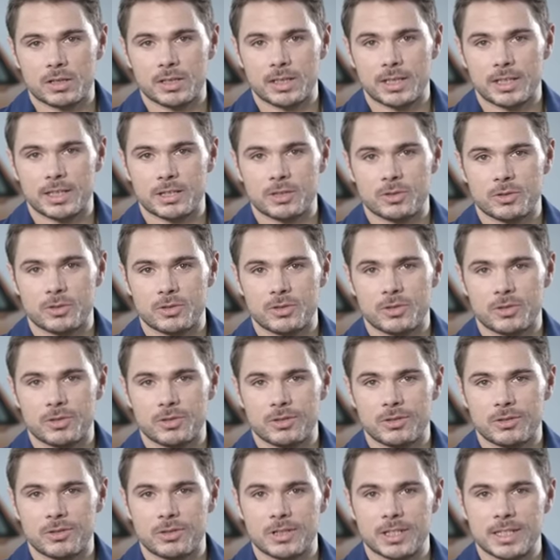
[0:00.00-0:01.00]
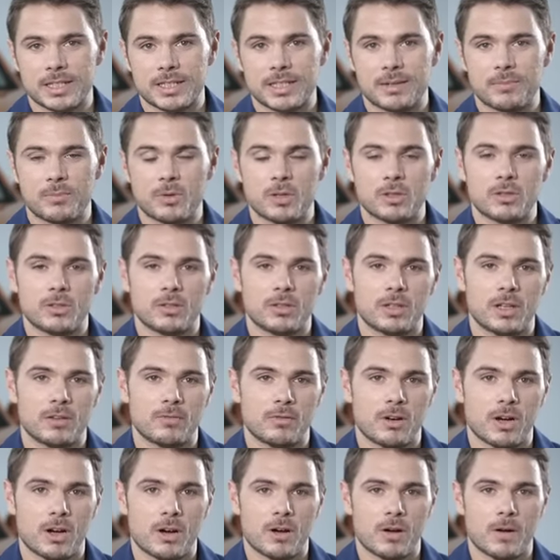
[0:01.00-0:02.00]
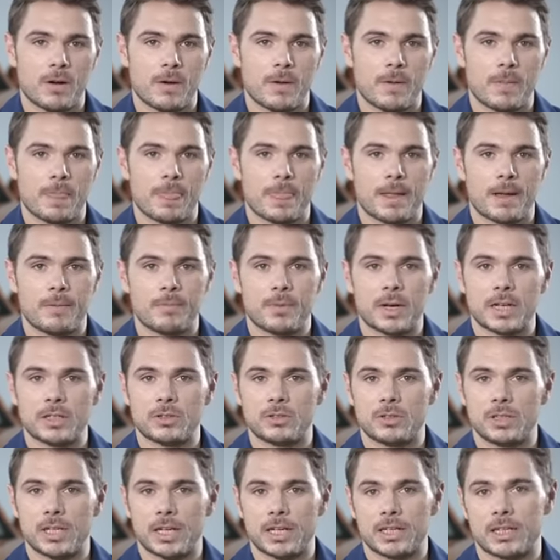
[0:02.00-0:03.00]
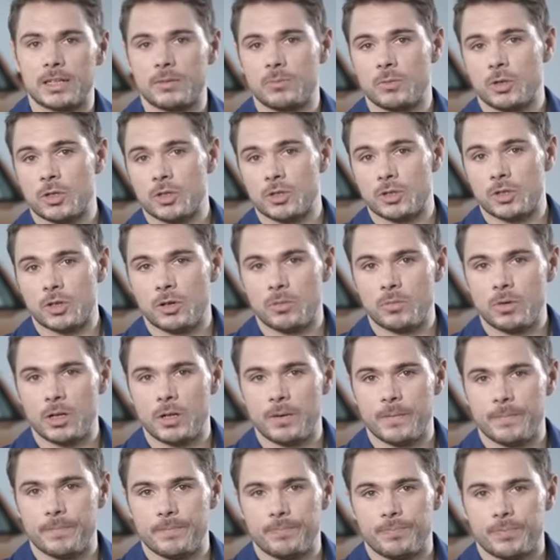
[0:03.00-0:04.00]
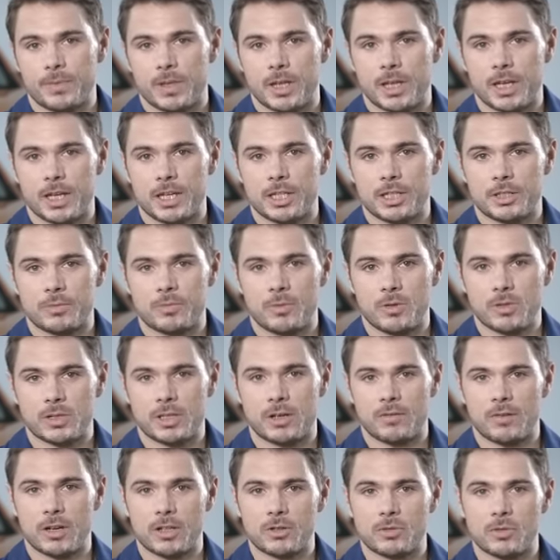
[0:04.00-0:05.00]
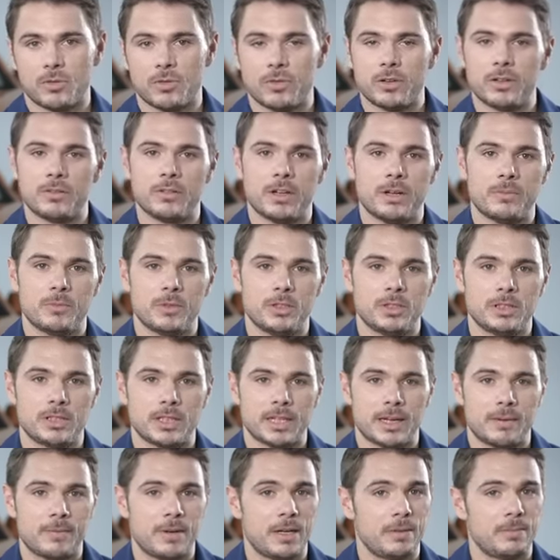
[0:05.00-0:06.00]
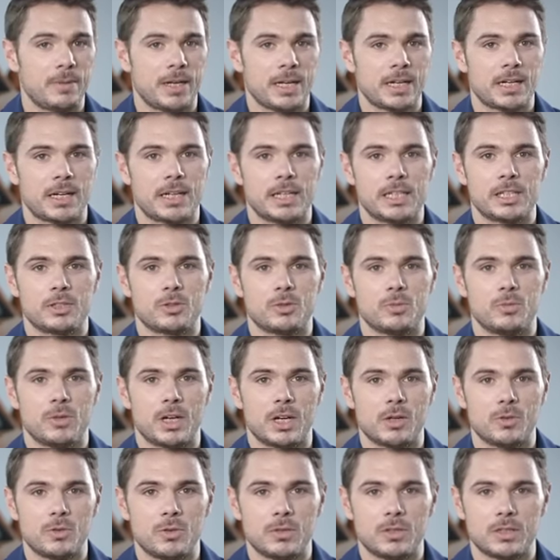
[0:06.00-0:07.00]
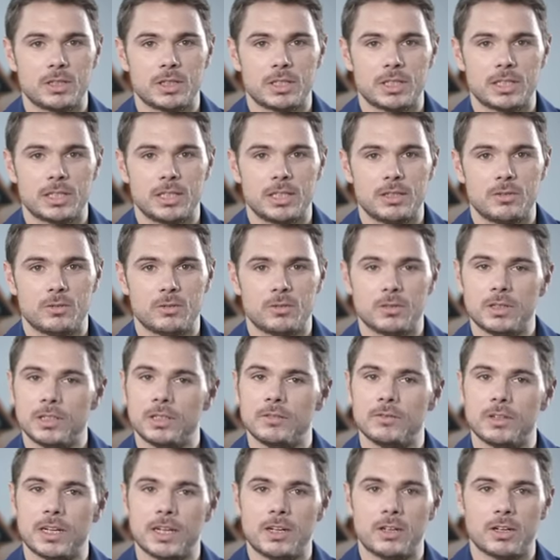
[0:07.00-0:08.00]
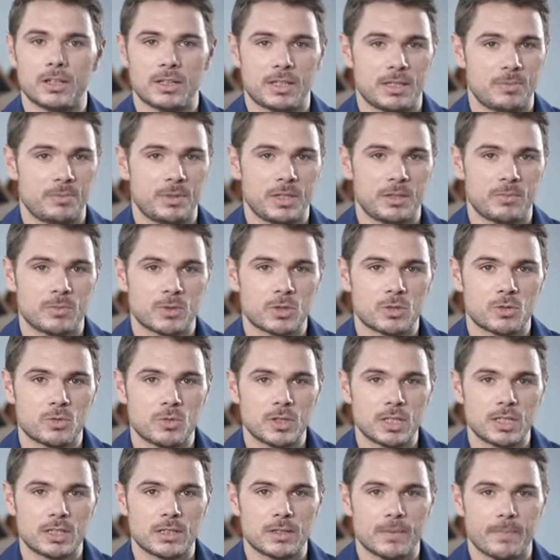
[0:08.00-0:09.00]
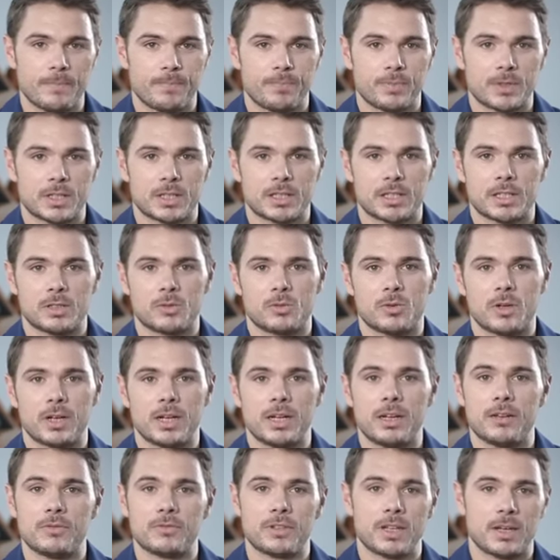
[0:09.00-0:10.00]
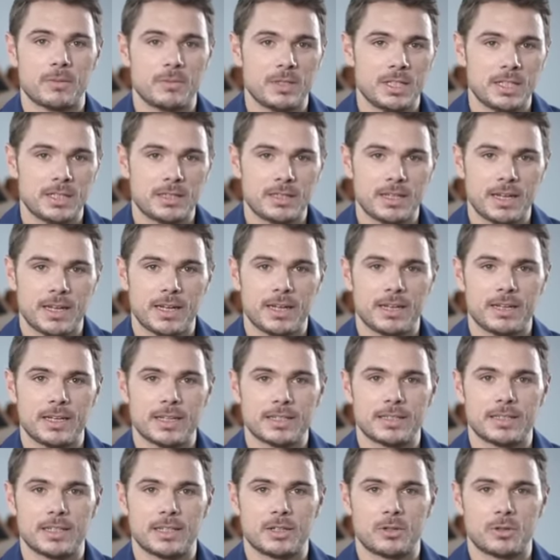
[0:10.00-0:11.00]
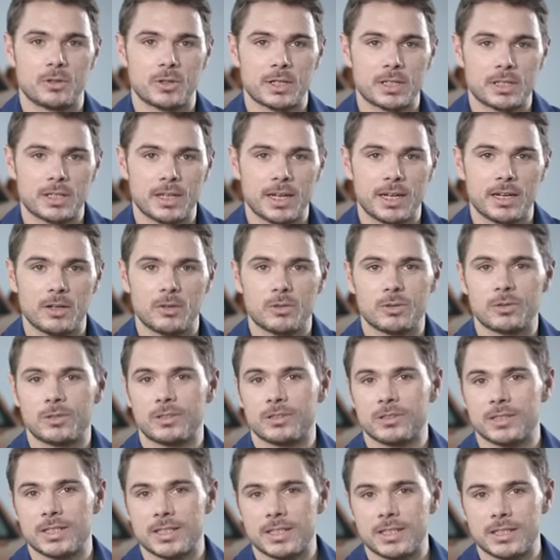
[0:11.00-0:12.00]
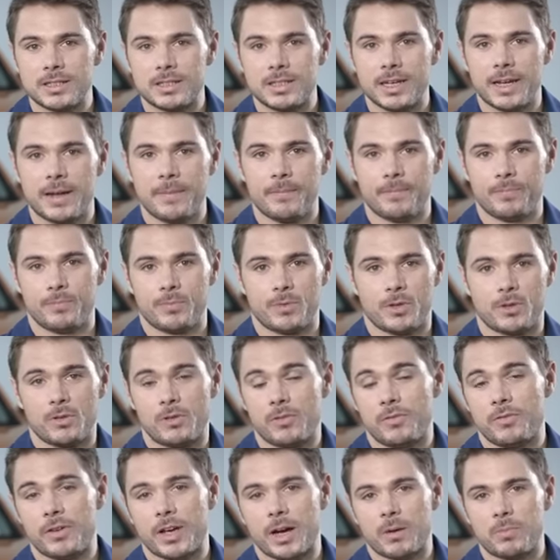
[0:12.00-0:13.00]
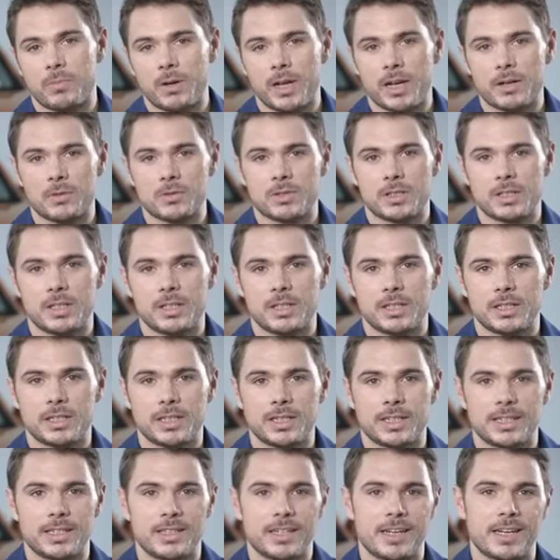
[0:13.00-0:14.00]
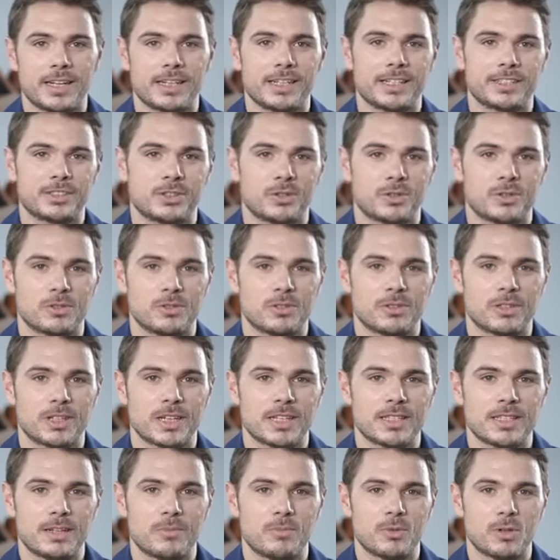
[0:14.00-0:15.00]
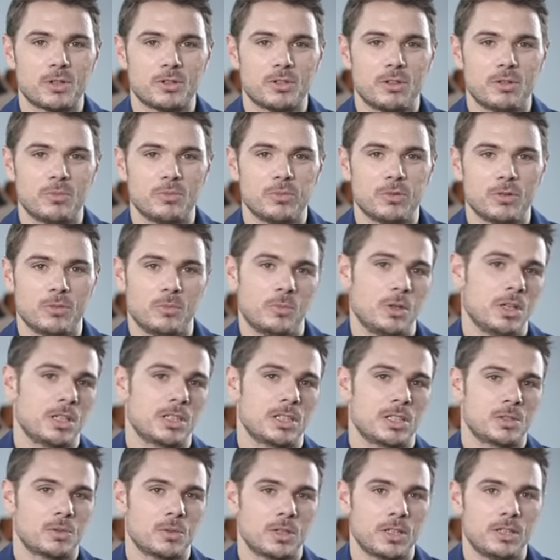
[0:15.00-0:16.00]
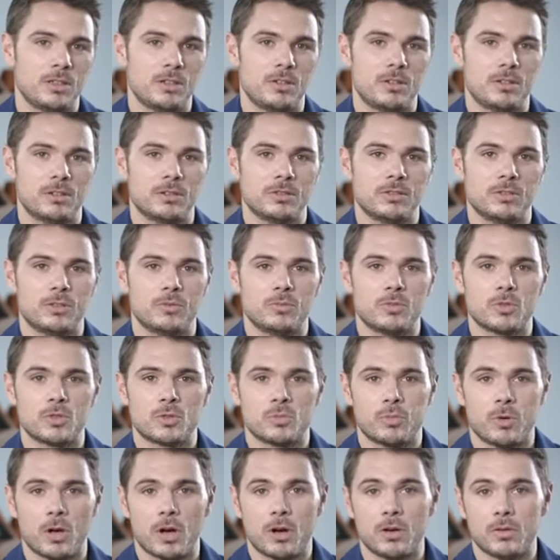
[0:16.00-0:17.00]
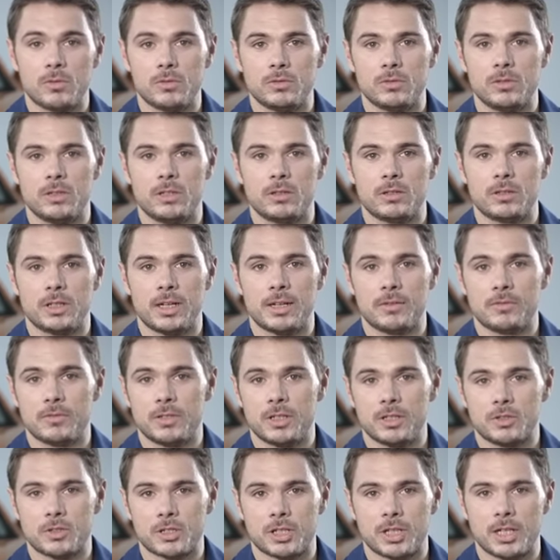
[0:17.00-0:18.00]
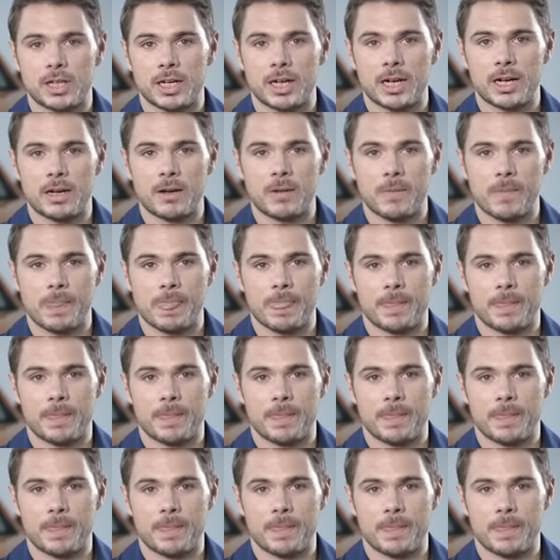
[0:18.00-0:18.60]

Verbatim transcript: C'est quelque chose de très important d'avoir un partenaire qui me ressemble et je pense avoir trouvé vraiment une très belle marque avec Subaru ont des valeurs typiquement suisses, que ce soit la fiabilité, la sécurité, l'authenticité, le fair play aussi, qui est quelque chose de très important pour moi, que ce soit dans, dans mon sport ou dans la vie en général.